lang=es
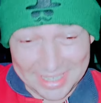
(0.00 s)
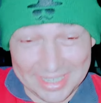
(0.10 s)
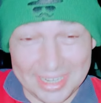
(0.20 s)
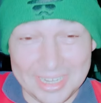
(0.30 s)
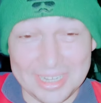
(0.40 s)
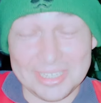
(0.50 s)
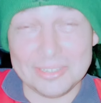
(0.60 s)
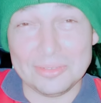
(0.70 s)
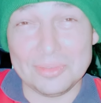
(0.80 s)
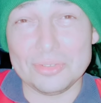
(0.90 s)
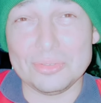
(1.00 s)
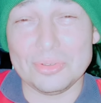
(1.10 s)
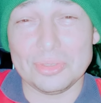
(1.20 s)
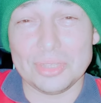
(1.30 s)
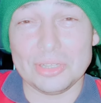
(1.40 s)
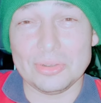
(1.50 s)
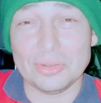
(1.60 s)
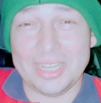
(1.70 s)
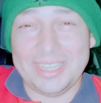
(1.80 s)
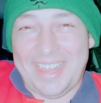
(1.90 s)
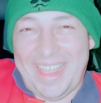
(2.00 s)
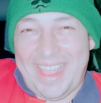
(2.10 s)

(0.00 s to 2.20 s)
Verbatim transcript: Esa, ese noviazgo duró tres horas.